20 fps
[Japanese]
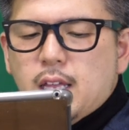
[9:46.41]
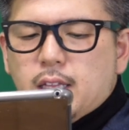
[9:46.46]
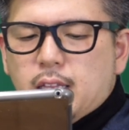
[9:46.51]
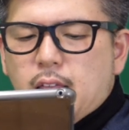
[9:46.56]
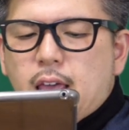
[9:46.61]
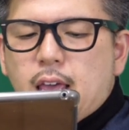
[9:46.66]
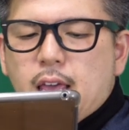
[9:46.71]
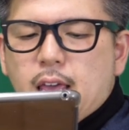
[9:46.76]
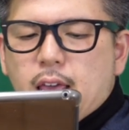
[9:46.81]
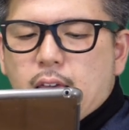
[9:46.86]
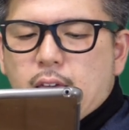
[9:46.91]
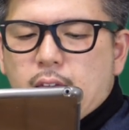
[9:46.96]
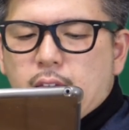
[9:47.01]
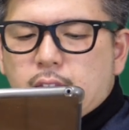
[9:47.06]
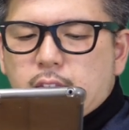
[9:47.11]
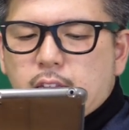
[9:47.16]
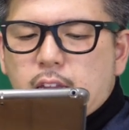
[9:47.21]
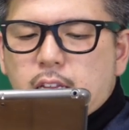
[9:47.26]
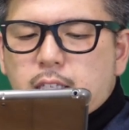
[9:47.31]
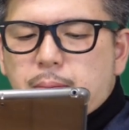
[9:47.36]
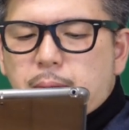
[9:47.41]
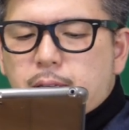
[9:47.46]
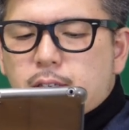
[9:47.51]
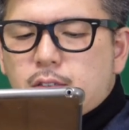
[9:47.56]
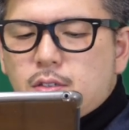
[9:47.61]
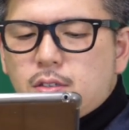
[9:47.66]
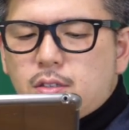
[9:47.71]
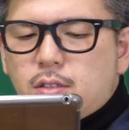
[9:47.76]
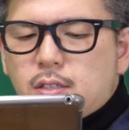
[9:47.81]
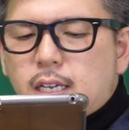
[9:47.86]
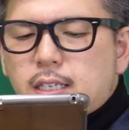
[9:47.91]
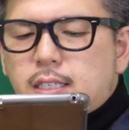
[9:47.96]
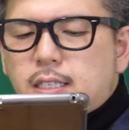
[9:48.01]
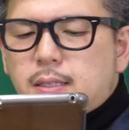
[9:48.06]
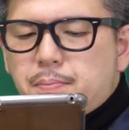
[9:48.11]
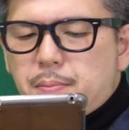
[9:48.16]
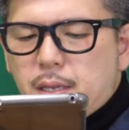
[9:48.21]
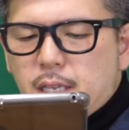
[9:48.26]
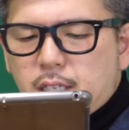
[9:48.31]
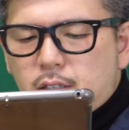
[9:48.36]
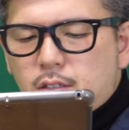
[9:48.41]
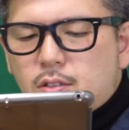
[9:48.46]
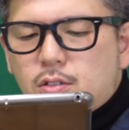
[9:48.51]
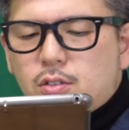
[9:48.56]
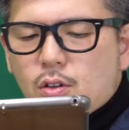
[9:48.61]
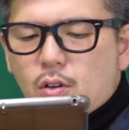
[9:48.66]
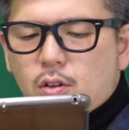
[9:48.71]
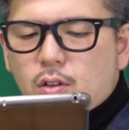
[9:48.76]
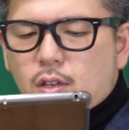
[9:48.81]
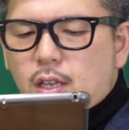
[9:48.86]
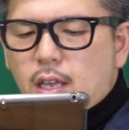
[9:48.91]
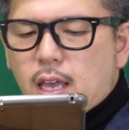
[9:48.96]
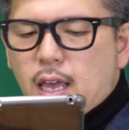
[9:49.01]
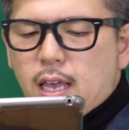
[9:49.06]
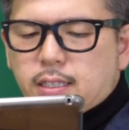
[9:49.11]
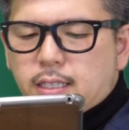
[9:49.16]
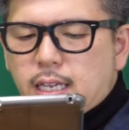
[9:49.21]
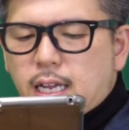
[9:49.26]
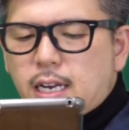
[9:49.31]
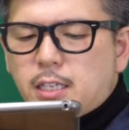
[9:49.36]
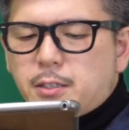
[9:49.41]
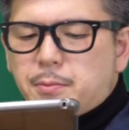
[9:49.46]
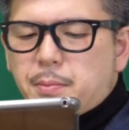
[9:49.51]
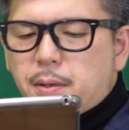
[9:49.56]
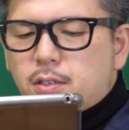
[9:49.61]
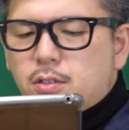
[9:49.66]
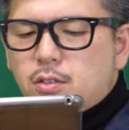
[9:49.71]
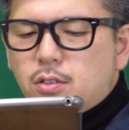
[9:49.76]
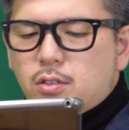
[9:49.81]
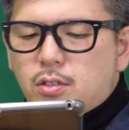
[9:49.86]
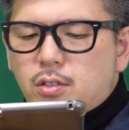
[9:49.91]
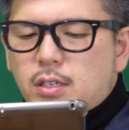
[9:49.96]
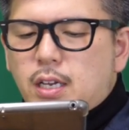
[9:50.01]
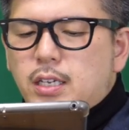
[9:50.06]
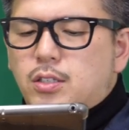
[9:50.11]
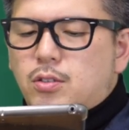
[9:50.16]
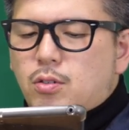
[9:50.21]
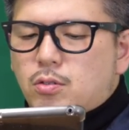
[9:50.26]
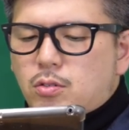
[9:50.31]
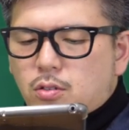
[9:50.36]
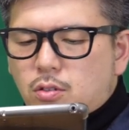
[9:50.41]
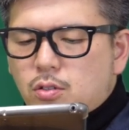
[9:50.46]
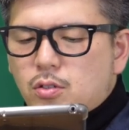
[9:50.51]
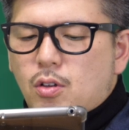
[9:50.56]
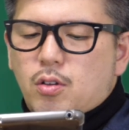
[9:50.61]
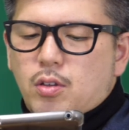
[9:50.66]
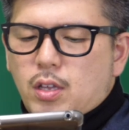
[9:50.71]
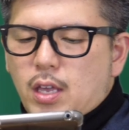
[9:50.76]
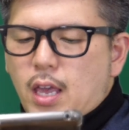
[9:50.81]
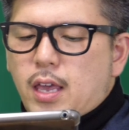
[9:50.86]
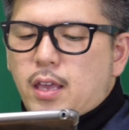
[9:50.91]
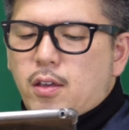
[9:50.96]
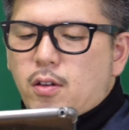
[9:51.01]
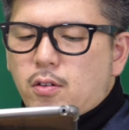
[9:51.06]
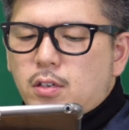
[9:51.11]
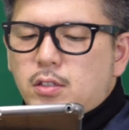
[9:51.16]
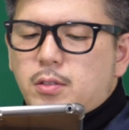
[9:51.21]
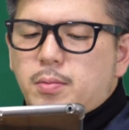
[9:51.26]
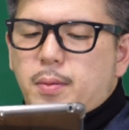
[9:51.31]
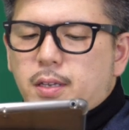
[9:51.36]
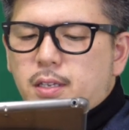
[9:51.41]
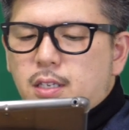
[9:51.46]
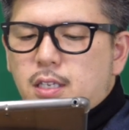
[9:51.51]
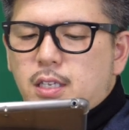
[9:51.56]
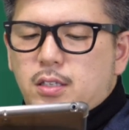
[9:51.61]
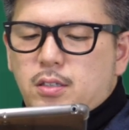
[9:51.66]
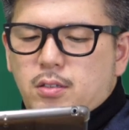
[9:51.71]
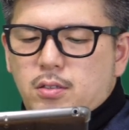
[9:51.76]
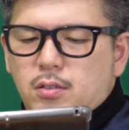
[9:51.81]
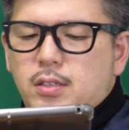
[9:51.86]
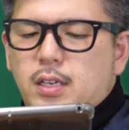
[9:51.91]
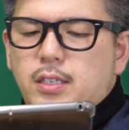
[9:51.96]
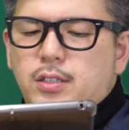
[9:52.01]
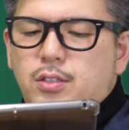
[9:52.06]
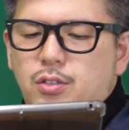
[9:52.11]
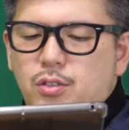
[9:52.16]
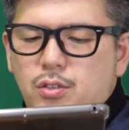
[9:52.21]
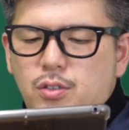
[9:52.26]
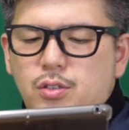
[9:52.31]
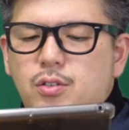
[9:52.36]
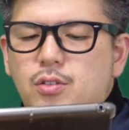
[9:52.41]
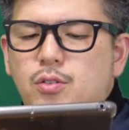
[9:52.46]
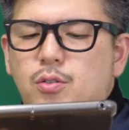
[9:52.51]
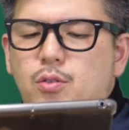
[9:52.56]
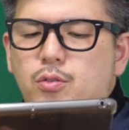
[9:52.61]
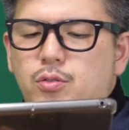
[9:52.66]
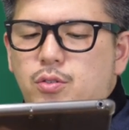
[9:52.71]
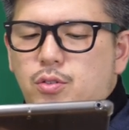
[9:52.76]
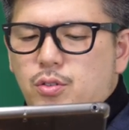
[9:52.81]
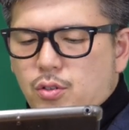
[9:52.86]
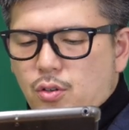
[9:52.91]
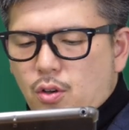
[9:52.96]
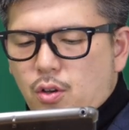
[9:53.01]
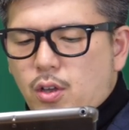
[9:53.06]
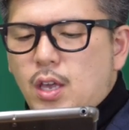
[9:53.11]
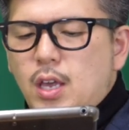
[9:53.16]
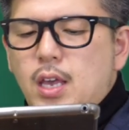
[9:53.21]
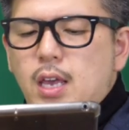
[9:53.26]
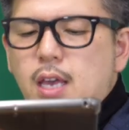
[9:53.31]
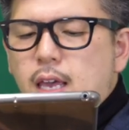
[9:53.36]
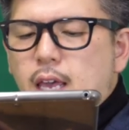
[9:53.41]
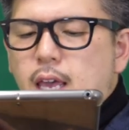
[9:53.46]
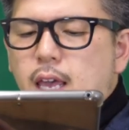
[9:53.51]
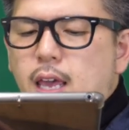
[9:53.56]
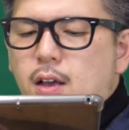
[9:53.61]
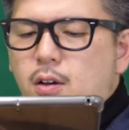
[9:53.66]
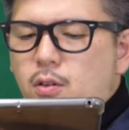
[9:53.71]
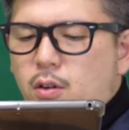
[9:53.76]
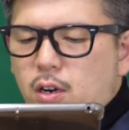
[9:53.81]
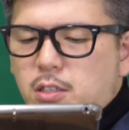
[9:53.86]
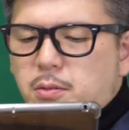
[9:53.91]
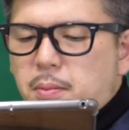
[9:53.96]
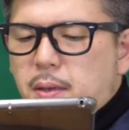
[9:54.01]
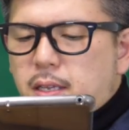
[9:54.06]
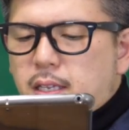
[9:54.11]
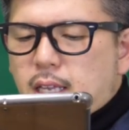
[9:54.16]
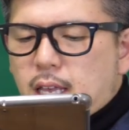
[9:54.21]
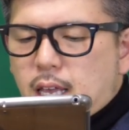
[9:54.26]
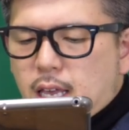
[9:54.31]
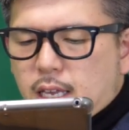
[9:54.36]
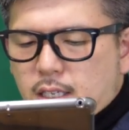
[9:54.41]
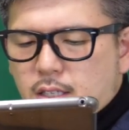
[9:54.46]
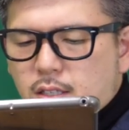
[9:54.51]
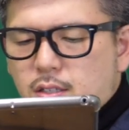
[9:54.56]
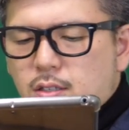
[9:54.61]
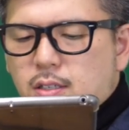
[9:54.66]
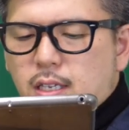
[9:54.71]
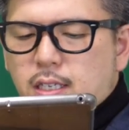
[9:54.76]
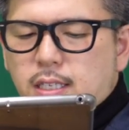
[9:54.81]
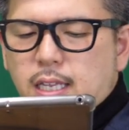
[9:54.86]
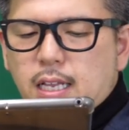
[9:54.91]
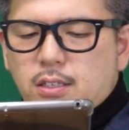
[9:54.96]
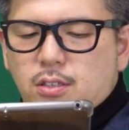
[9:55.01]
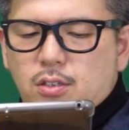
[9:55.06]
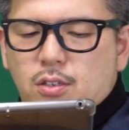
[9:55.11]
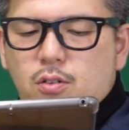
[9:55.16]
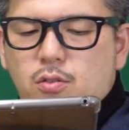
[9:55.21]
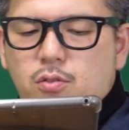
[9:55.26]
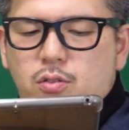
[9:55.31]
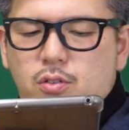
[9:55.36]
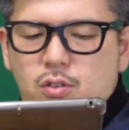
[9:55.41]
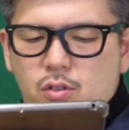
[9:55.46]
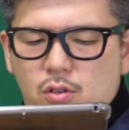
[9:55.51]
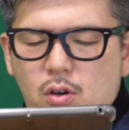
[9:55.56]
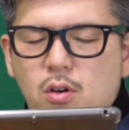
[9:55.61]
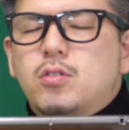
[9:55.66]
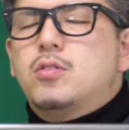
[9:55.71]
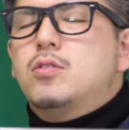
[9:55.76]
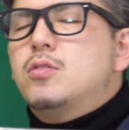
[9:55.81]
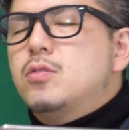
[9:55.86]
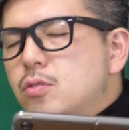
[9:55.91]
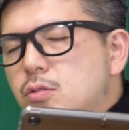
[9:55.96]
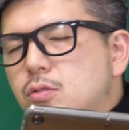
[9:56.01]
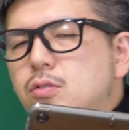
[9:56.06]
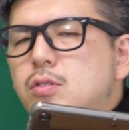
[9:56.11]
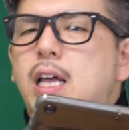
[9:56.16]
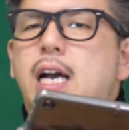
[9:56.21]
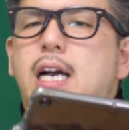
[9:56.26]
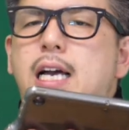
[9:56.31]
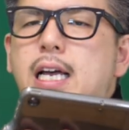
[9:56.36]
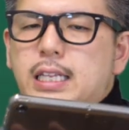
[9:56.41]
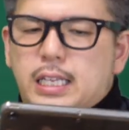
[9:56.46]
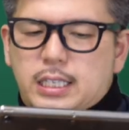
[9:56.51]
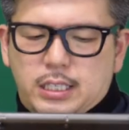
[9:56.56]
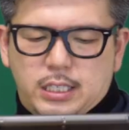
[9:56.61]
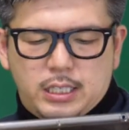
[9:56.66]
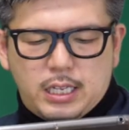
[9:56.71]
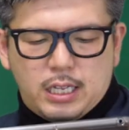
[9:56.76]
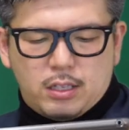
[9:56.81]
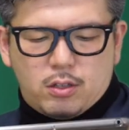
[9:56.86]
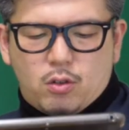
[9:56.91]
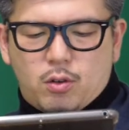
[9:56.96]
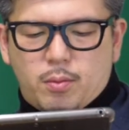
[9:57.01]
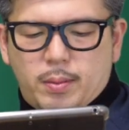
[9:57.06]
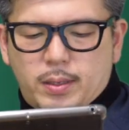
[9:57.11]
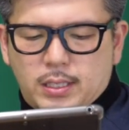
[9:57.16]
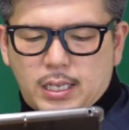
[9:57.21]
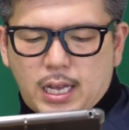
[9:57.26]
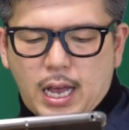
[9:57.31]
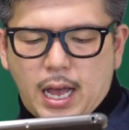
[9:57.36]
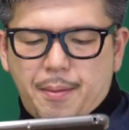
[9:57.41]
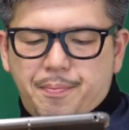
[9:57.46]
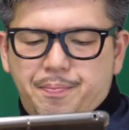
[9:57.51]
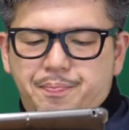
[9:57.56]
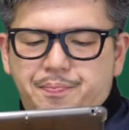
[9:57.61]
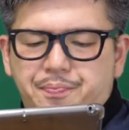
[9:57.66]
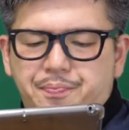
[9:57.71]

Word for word: で、えー、に列目偶数がみっつ強い、えー、さん列目偶数がひとつ強い、えー、よん列目奇数がじゅうきゅうこ強い、えー、ご列目、えー、奇数がさんじゅういっこ強いという風な形になっておりますが、